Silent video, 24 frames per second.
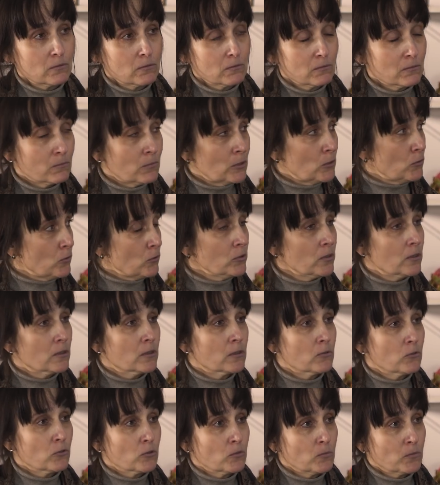метелки,
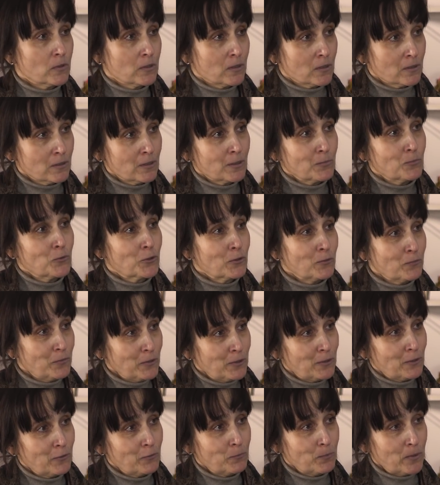которые мы иногда можем
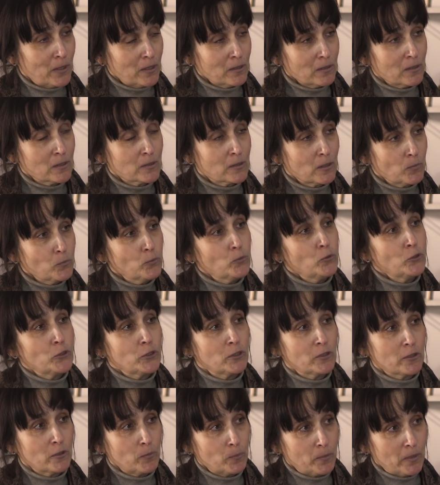видеть в парках,
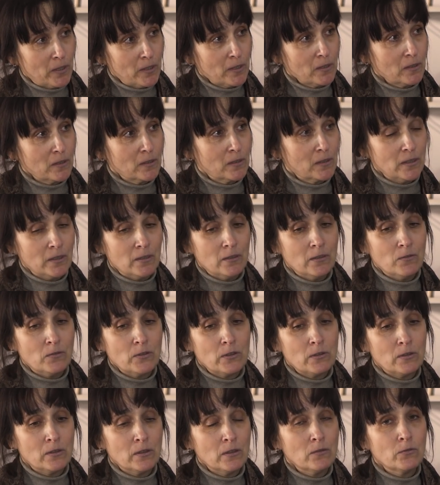запущенных парках, где не
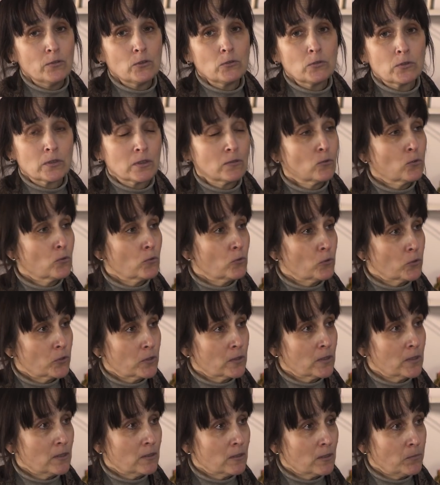велся его
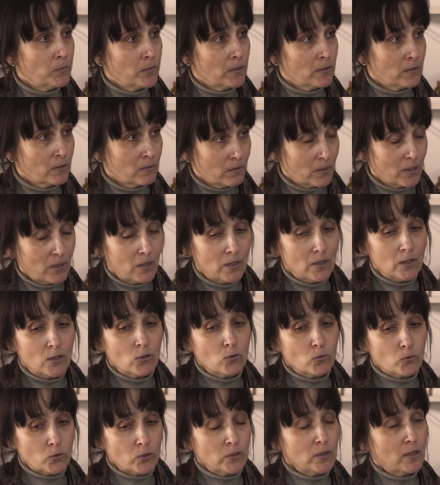ход за этими
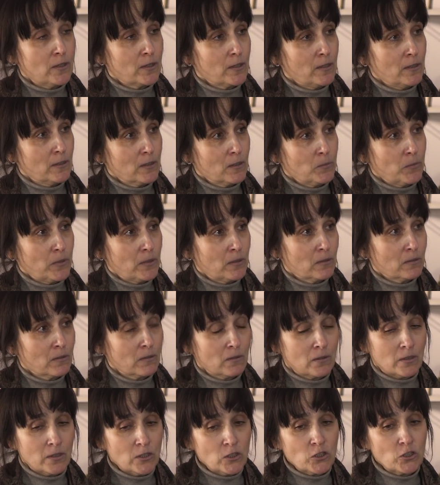
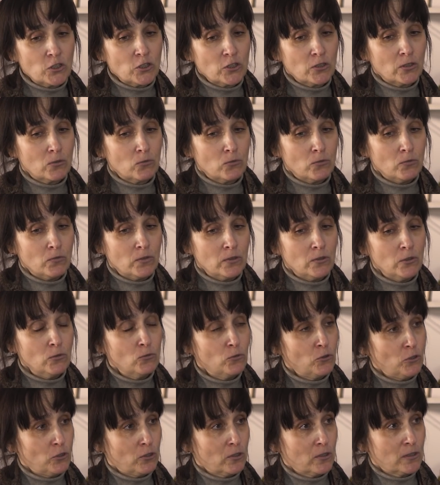кустарниками. Конечно же, такой вид
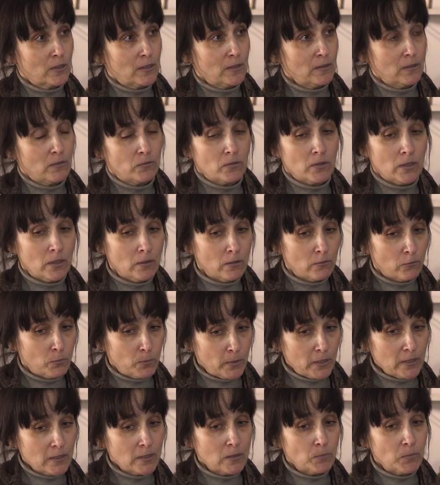не очень красив. И, в
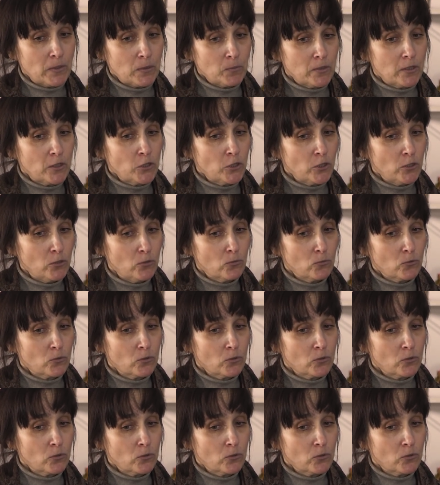принципе, омоложение